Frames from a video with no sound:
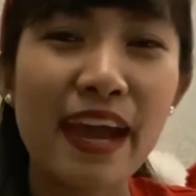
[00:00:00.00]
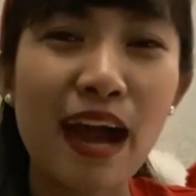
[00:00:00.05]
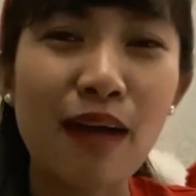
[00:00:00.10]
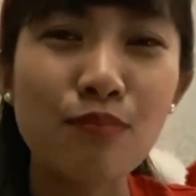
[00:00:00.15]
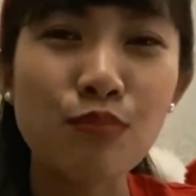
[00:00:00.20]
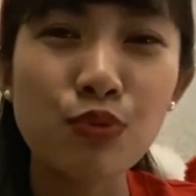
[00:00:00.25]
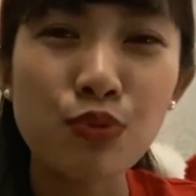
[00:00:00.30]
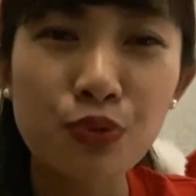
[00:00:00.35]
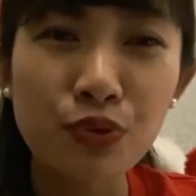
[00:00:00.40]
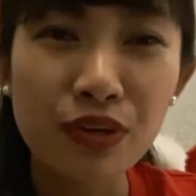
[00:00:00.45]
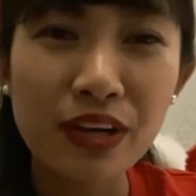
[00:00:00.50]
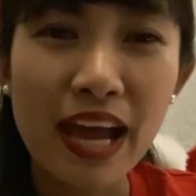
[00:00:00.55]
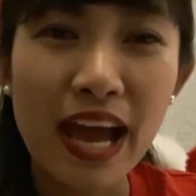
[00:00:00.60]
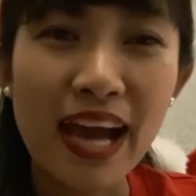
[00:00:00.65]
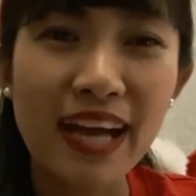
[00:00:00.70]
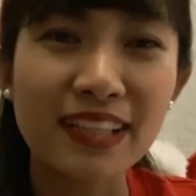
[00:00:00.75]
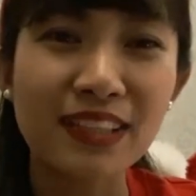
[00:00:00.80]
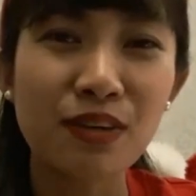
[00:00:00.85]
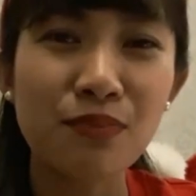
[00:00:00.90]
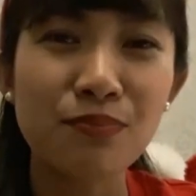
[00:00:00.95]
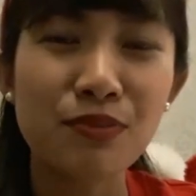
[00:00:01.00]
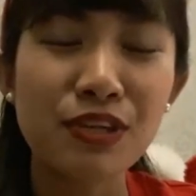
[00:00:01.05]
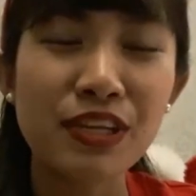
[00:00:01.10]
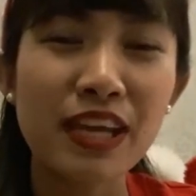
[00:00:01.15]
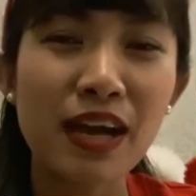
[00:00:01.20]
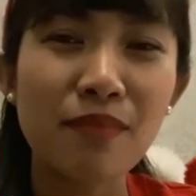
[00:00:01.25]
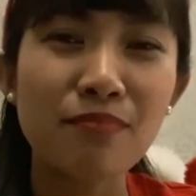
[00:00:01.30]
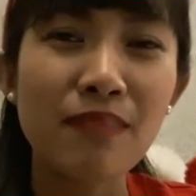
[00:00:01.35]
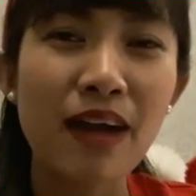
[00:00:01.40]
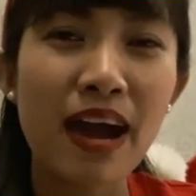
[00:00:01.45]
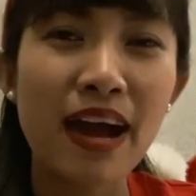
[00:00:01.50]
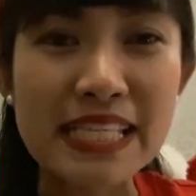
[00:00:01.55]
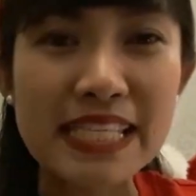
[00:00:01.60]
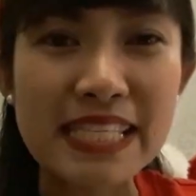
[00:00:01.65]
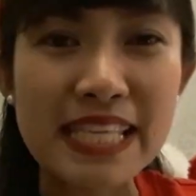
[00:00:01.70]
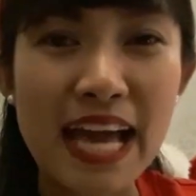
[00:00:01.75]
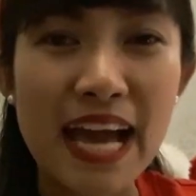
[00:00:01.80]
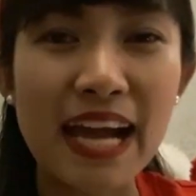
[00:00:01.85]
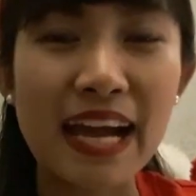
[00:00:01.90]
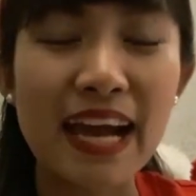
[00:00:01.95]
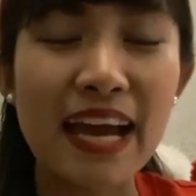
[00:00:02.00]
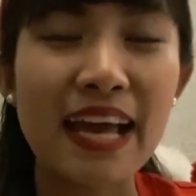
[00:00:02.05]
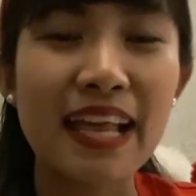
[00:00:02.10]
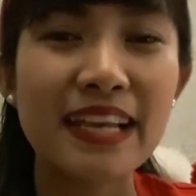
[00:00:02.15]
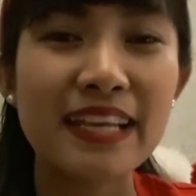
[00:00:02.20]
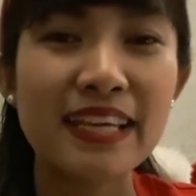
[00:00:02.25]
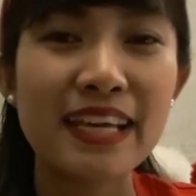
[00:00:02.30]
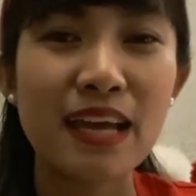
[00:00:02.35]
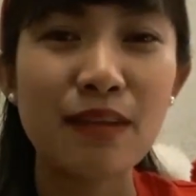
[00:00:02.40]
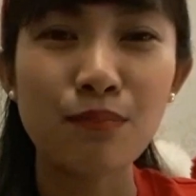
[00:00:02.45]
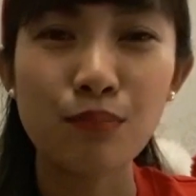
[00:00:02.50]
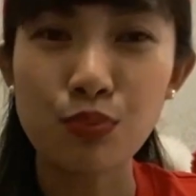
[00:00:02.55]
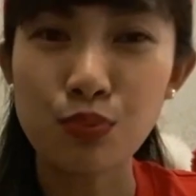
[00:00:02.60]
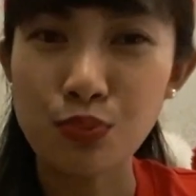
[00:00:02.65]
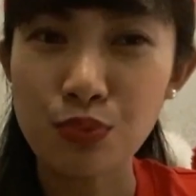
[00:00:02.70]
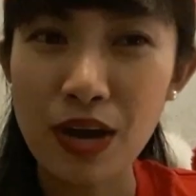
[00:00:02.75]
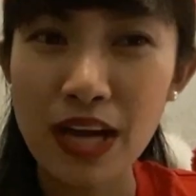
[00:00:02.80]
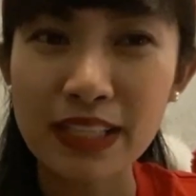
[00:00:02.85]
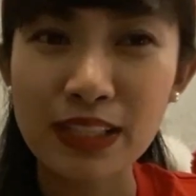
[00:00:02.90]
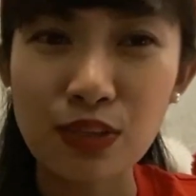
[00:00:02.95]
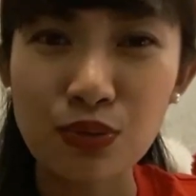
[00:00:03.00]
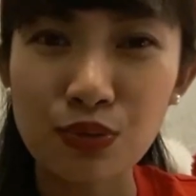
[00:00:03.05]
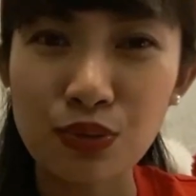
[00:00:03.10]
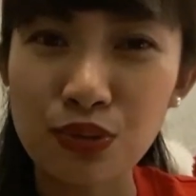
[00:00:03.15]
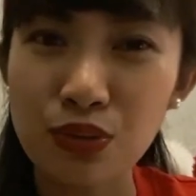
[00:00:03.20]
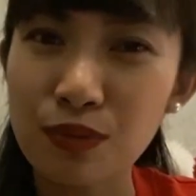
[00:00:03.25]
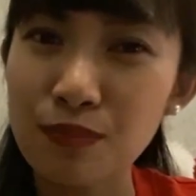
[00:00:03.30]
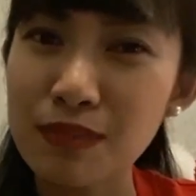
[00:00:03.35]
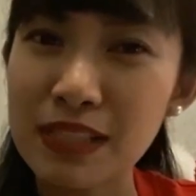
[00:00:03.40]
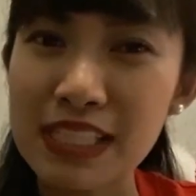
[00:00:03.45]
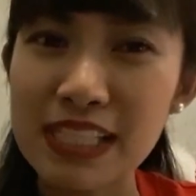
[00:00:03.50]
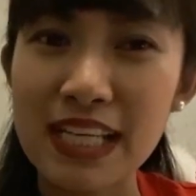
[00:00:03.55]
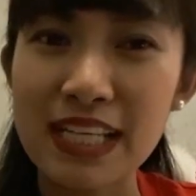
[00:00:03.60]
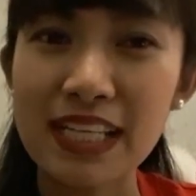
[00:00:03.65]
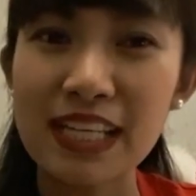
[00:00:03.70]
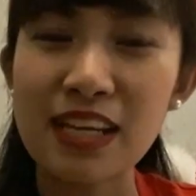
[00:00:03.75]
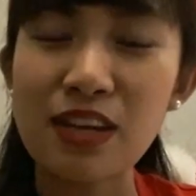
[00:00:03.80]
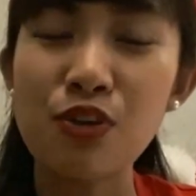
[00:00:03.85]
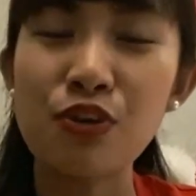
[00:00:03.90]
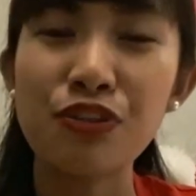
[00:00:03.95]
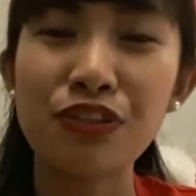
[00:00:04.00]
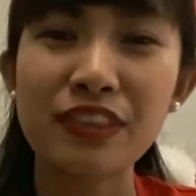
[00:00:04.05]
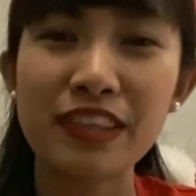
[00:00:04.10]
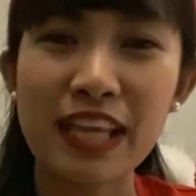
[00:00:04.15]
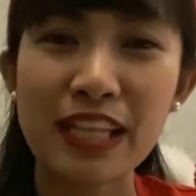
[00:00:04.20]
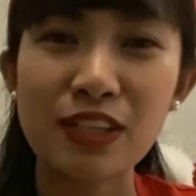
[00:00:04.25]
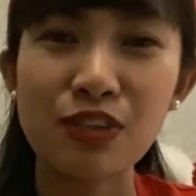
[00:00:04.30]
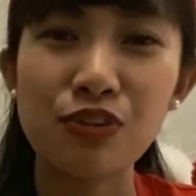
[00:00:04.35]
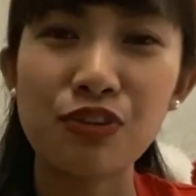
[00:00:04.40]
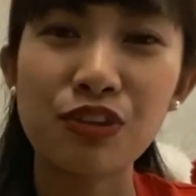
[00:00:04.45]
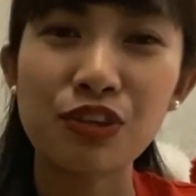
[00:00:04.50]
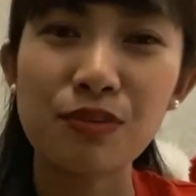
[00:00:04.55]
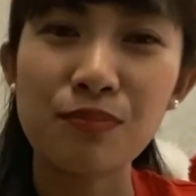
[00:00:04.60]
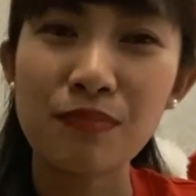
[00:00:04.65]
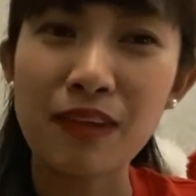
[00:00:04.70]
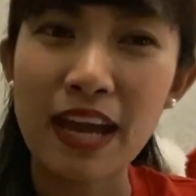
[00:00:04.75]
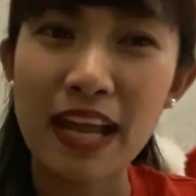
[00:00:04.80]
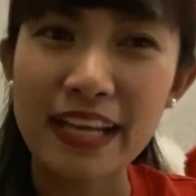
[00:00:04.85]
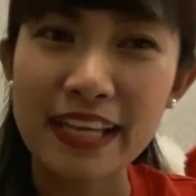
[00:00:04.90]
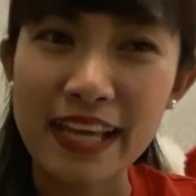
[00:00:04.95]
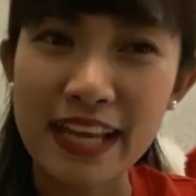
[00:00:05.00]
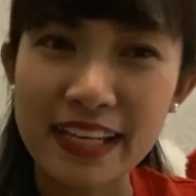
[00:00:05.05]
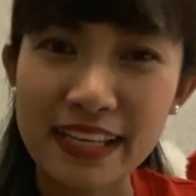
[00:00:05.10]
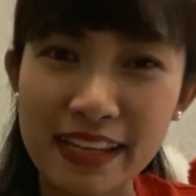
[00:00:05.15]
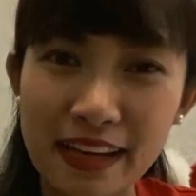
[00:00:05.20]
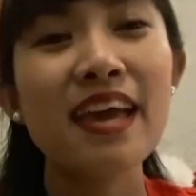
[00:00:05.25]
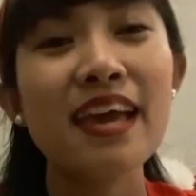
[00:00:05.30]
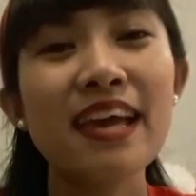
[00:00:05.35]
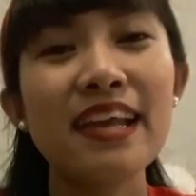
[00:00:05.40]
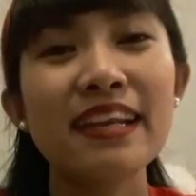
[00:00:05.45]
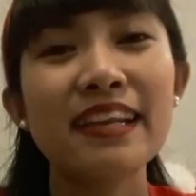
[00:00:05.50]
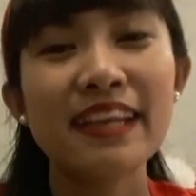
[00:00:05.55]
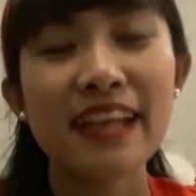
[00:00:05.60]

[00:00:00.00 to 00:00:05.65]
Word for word: yang murah ataupun yang mahal. kalian buat untuk menjadi konten YouTube kalian yang.